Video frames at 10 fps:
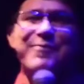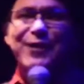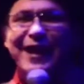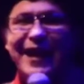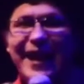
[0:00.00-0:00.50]
A
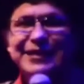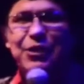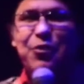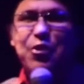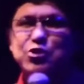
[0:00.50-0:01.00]
mulherada
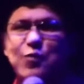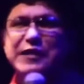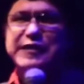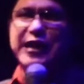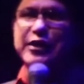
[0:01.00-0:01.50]
hoje não
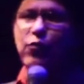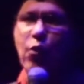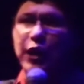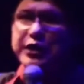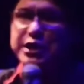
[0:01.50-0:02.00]
aceita
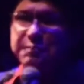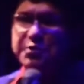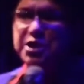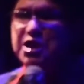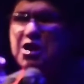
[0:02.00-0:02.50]
qualquer tipo
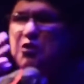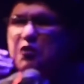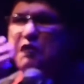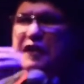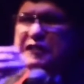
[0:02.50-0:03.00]
de
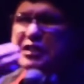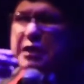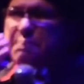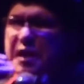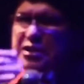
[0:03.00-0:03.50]

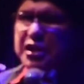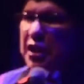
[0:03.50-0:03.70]
conversinha besta,